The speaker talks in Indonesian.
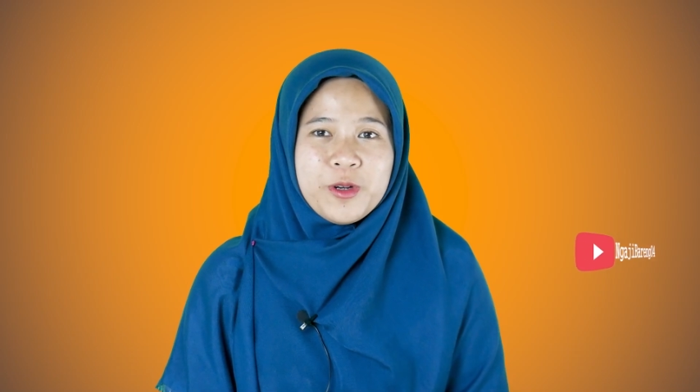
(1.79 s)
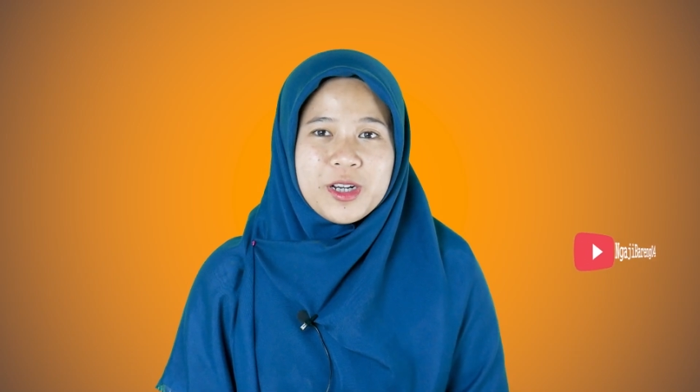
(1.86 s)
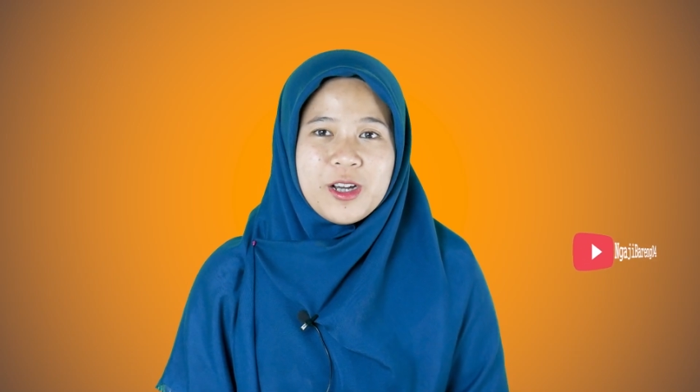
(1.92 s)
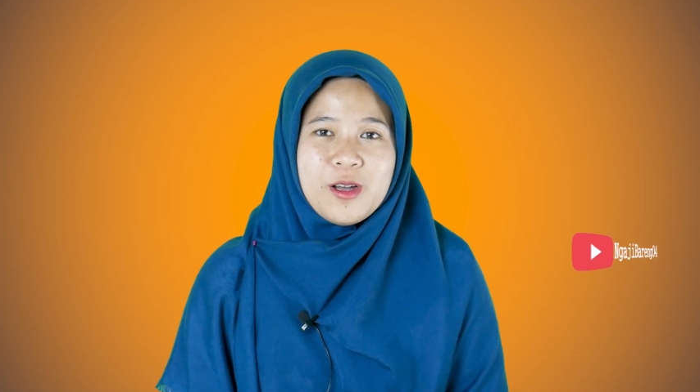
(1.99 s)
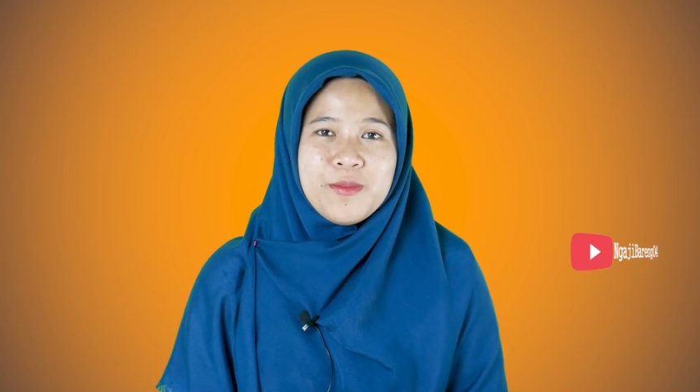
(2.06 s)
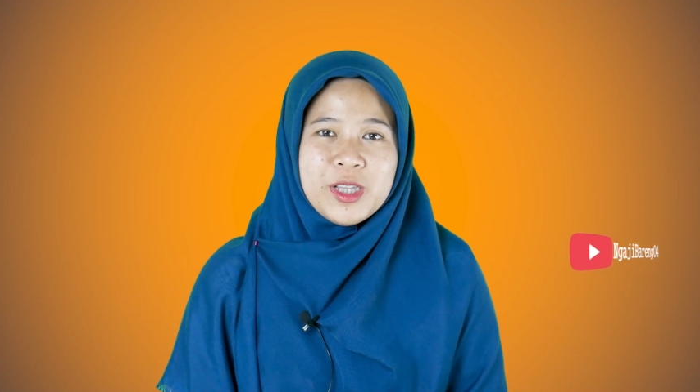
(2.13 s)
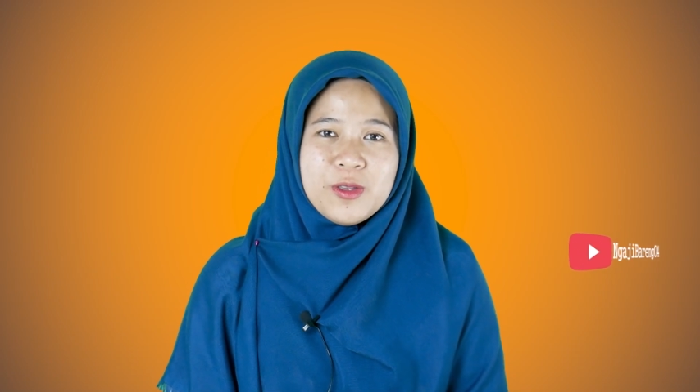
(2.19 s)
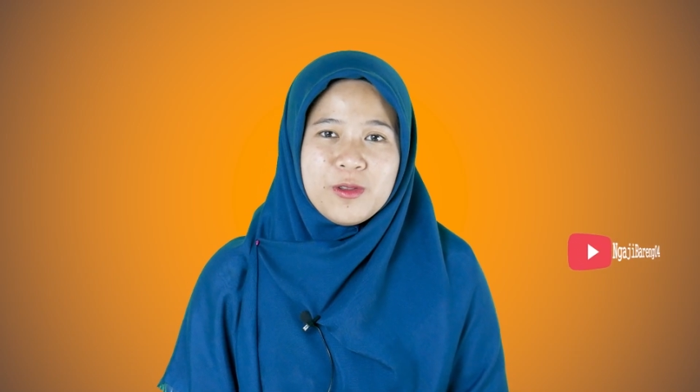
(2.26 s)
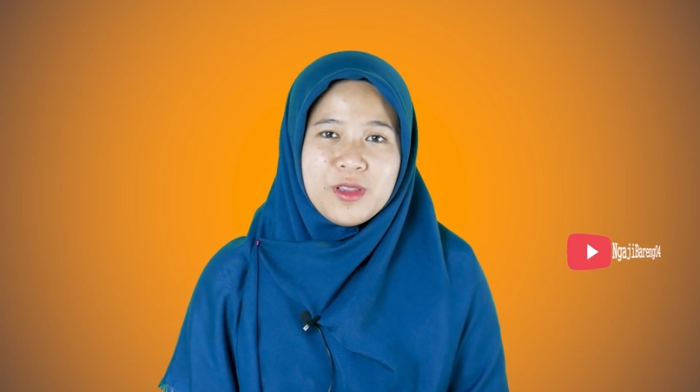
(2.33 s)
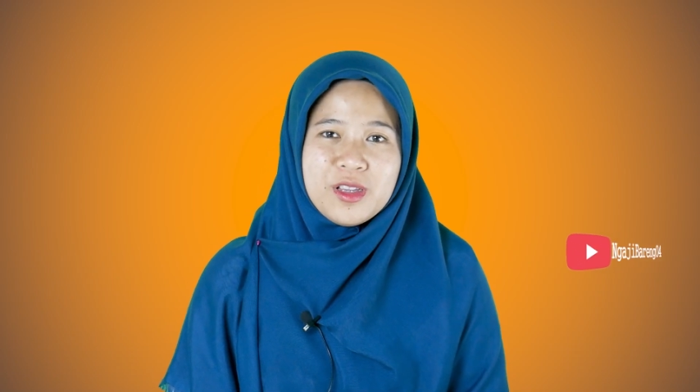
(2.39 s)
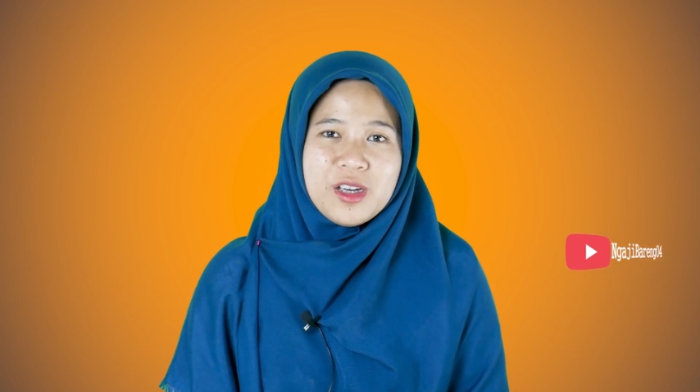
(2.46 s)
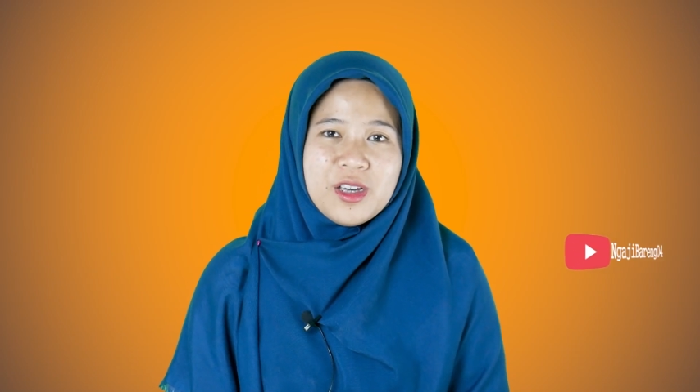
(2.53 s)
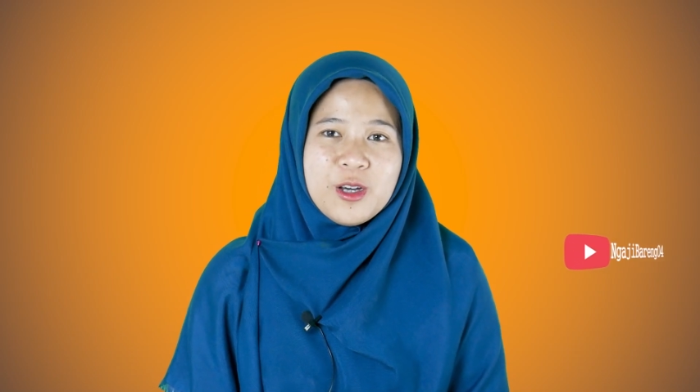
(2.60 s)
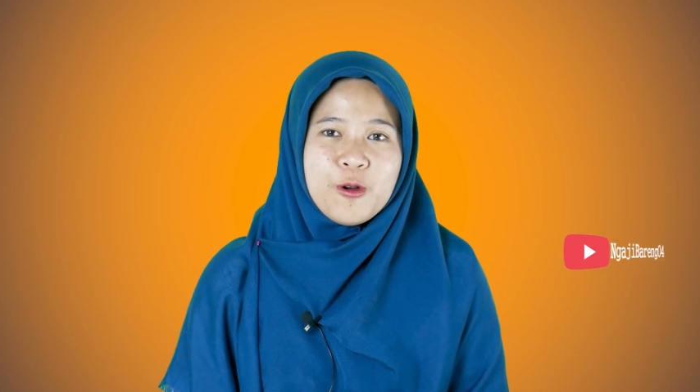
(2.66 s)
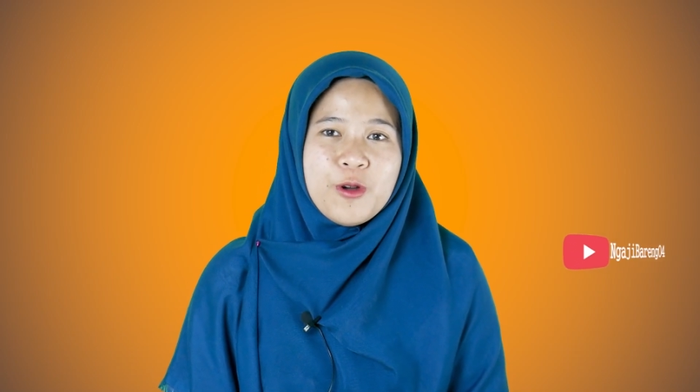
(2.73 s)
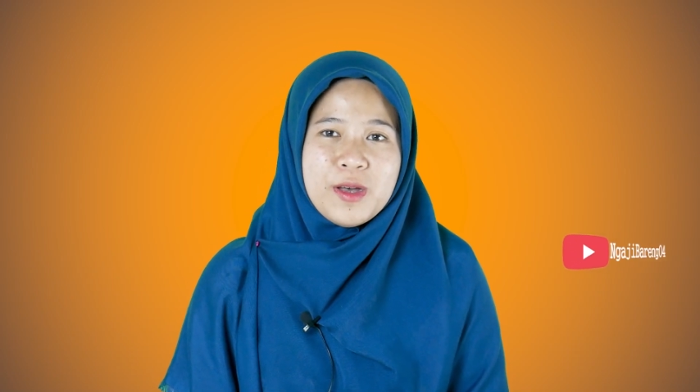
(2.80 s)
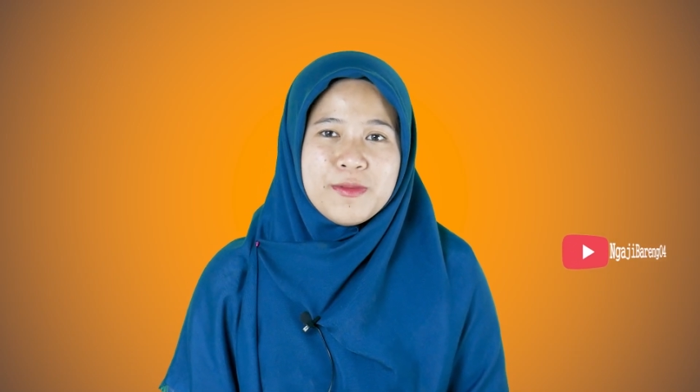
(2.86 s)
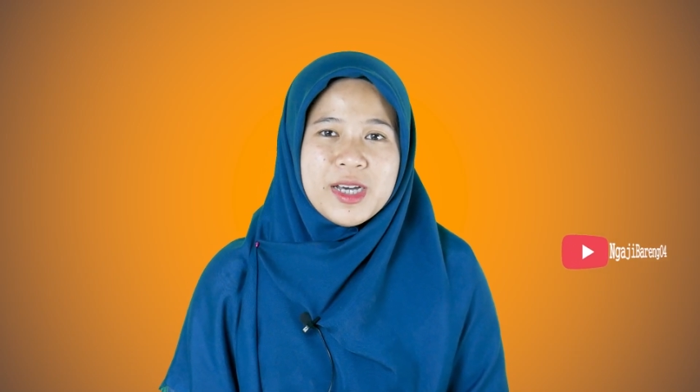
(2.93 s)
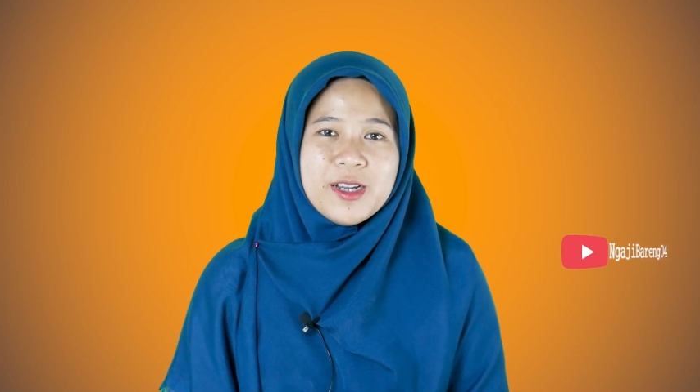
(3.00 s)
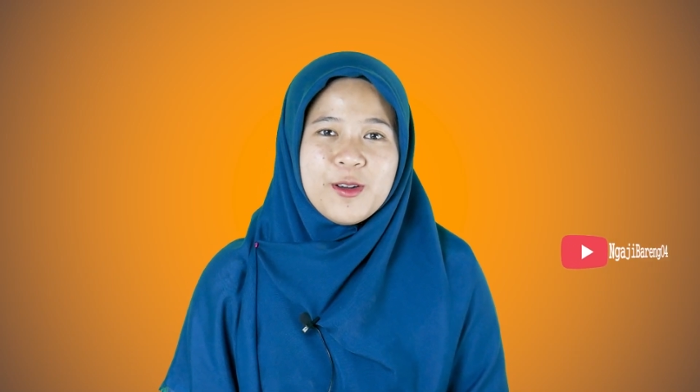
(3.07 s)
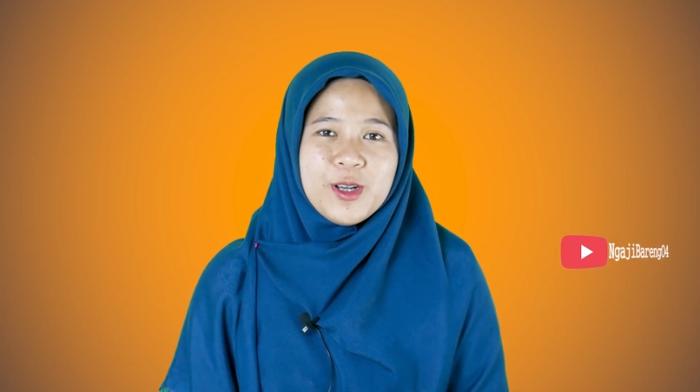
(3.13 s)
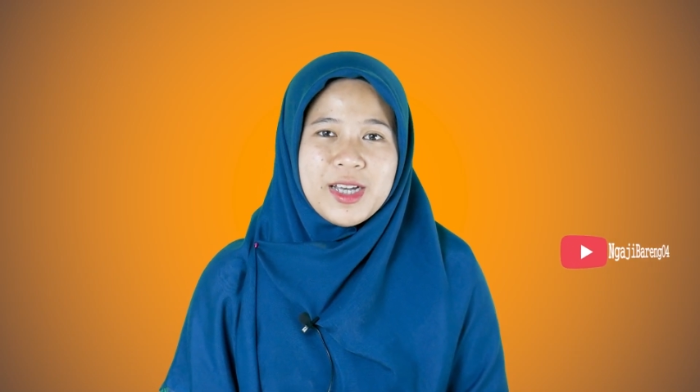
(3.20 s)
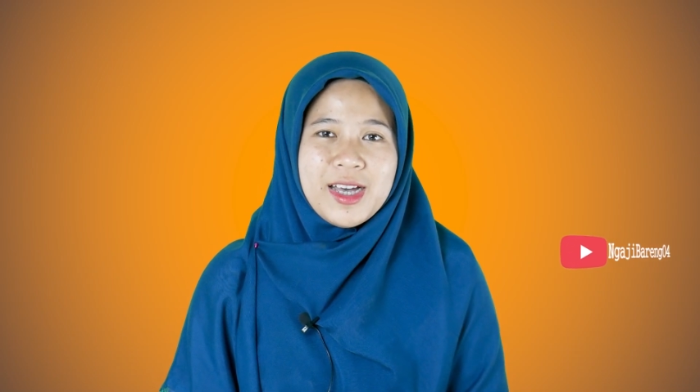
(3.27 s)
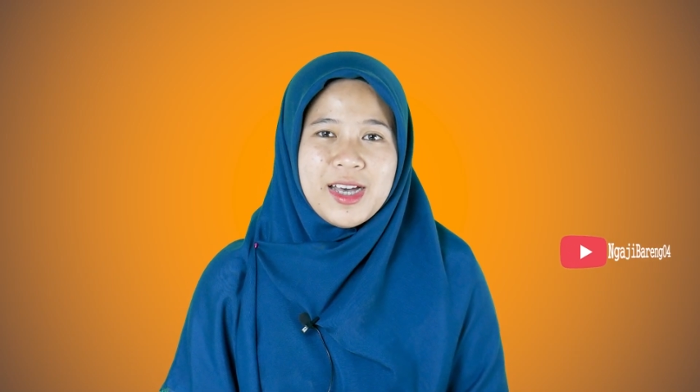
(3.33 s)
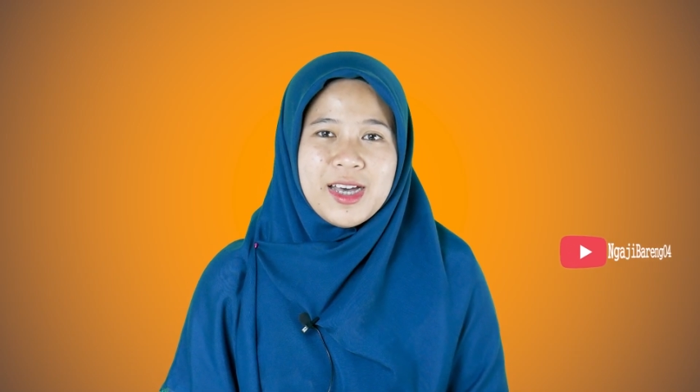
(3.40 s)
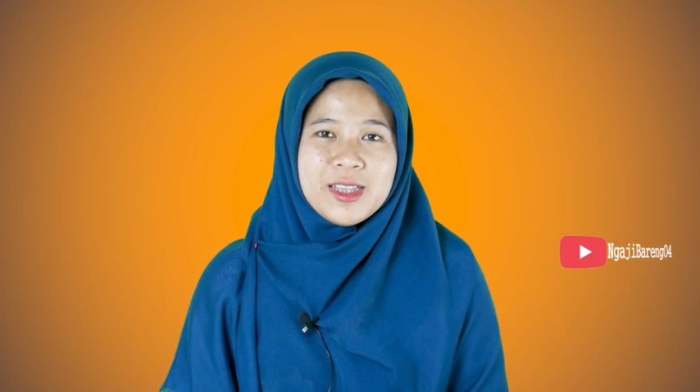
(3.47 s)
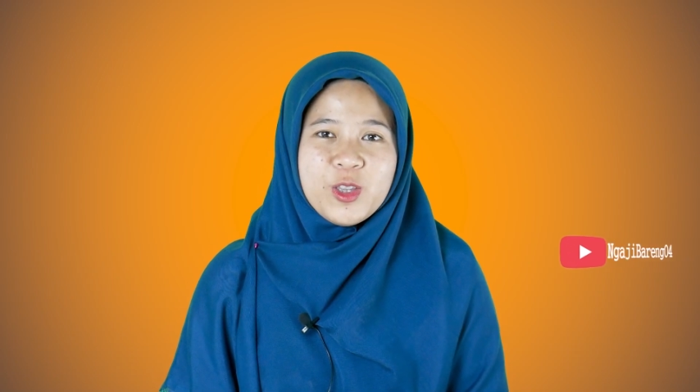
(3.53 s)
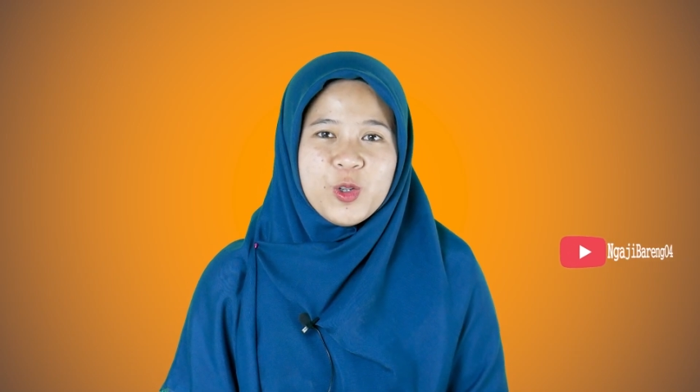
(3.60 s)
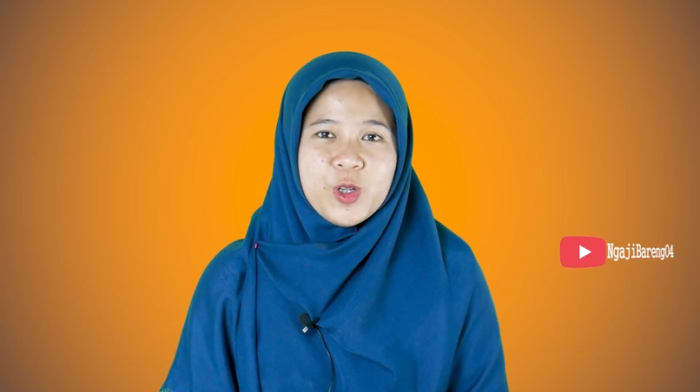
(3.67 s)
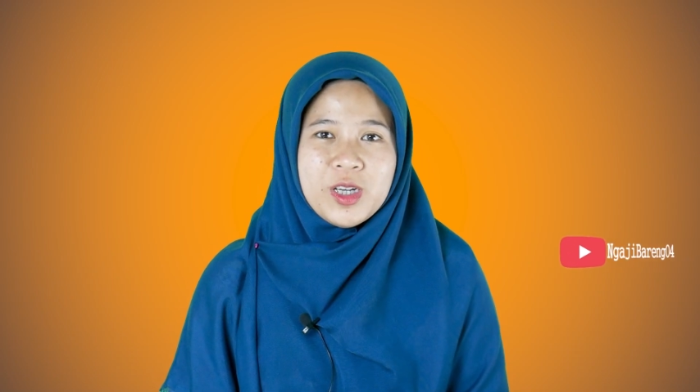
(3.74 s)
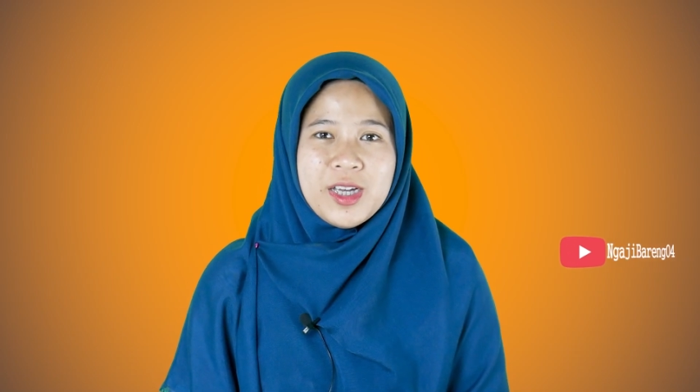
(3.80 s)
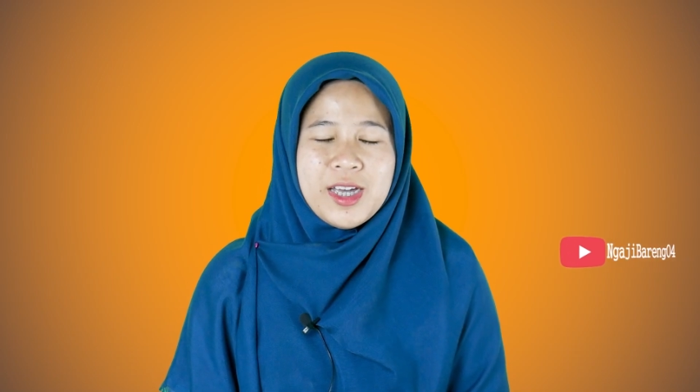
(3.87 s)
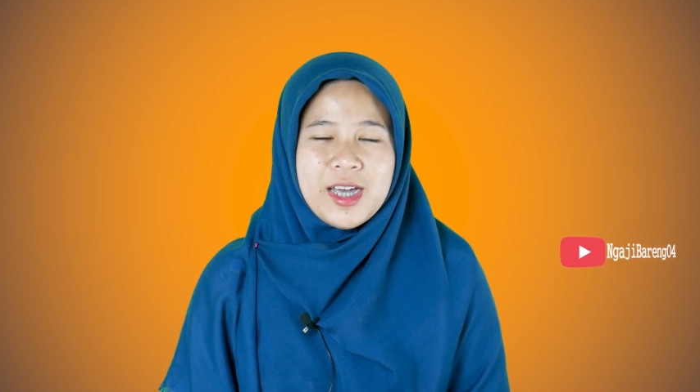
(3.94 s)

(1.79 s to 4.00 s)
warahmatullahi wabarakatuh.